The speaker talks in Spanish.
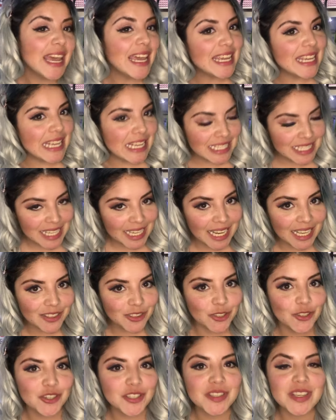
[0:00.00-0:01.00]
y este
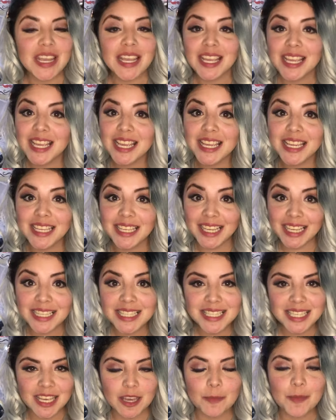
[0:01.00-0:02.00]
14 y
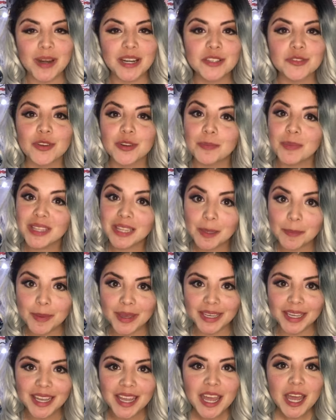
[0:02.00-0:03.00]
15 de marzo en
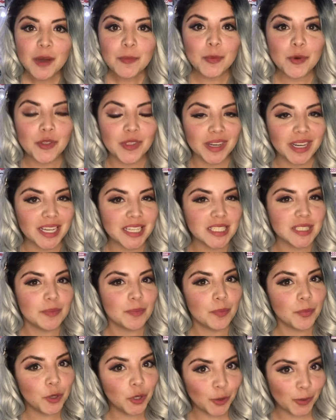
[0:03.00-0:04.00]
Metepec podrás
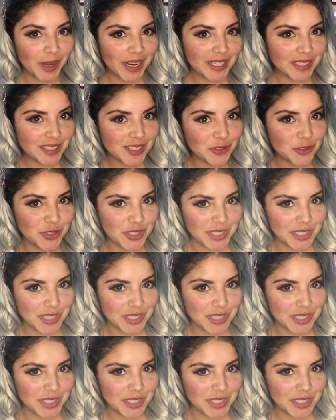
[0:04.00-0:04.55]
probar su